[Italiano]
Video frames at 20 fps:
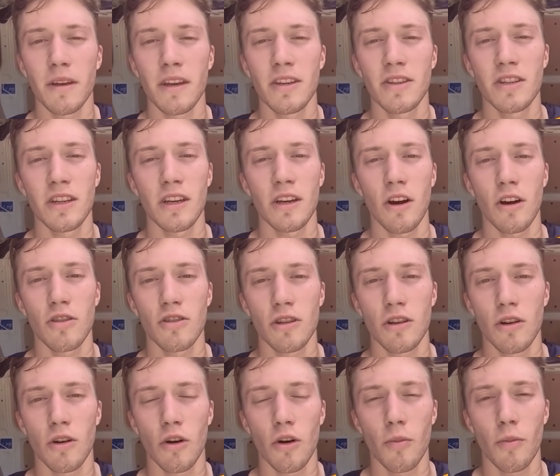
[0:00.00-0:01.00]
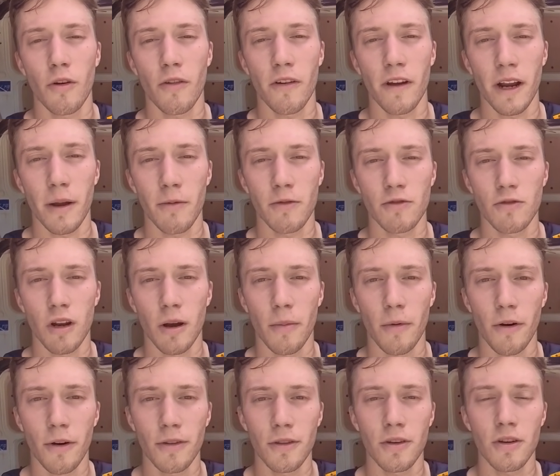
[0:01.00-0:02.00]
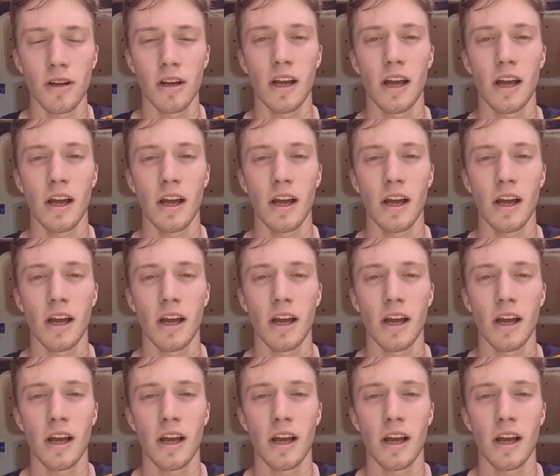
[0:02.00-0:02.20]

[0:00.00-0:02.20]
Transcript: bici, oggi lo proveremo sulla moto.